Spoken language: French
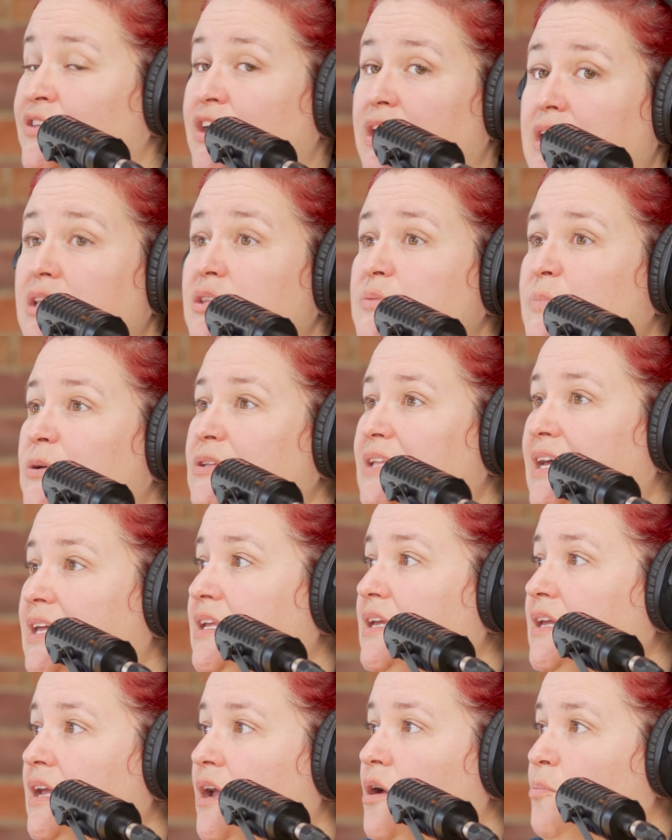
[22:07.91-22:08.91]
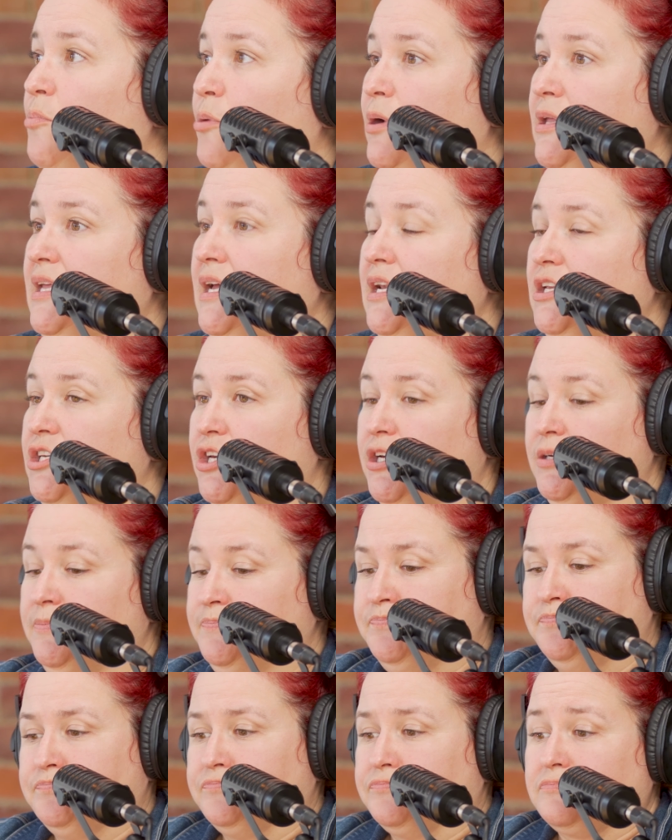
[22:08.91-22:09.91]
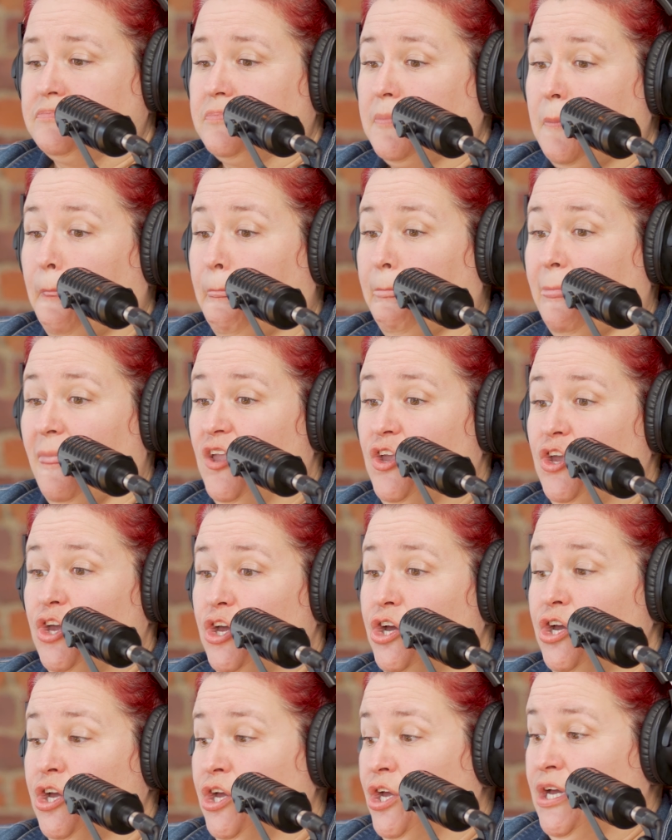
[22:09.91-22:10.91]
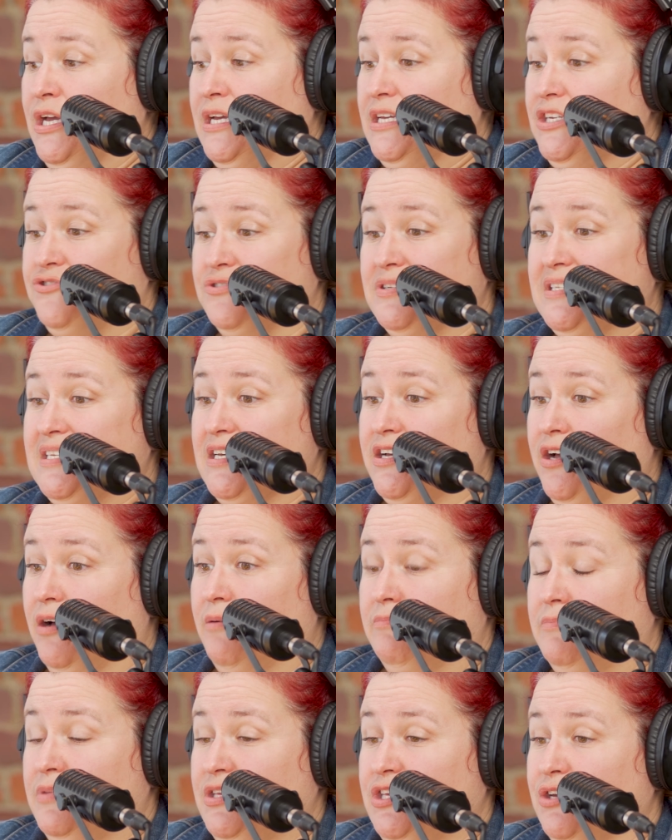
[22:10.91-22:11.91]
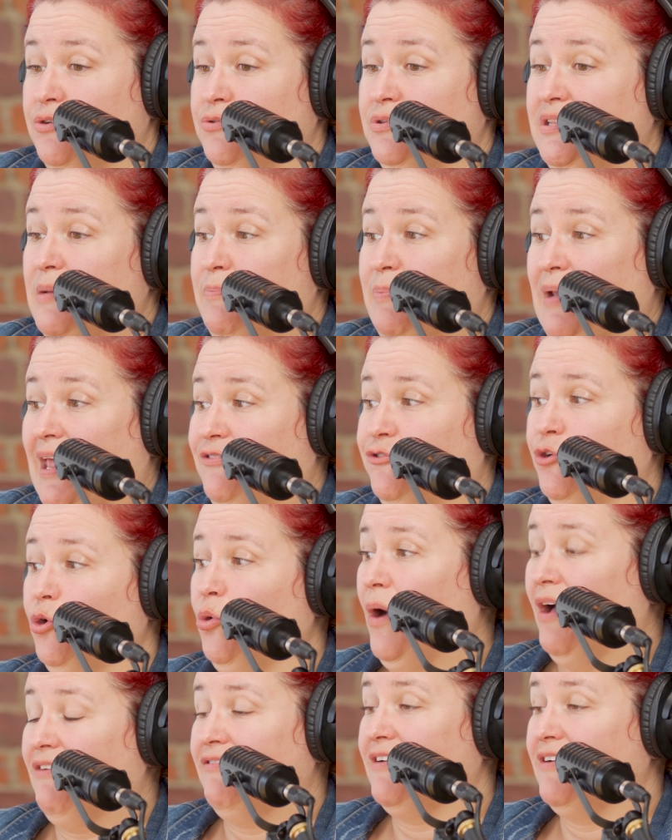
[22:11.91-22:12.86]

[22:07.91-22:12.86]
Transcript: Il y a rien de spontané à un point tel que que, je veux dire, comme il y a eu des plateaux